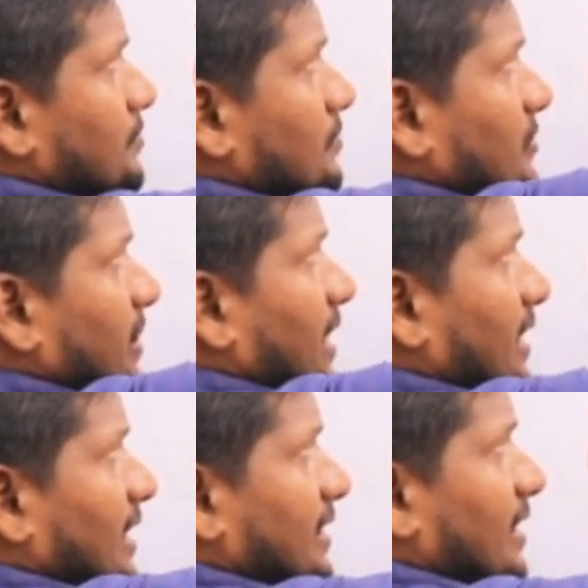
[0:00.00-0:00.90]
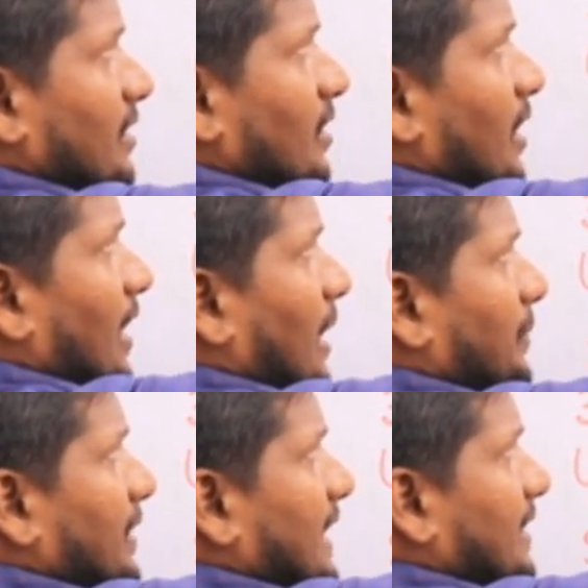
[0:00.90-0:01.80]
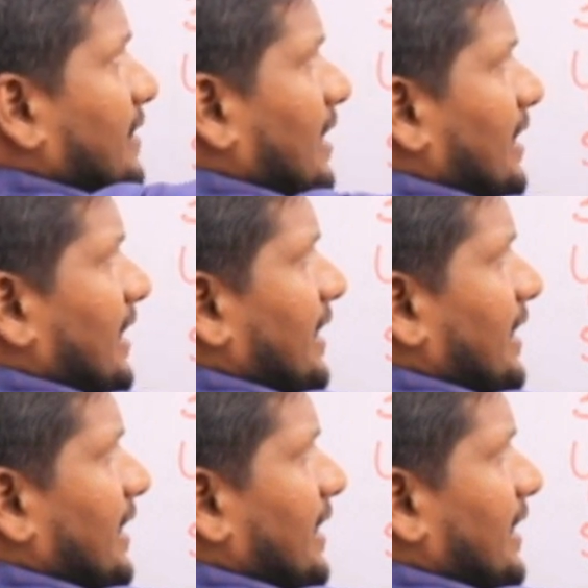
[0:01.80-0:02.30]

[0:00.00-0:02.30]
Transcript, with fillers: ये हटा दिया अब एक के लिए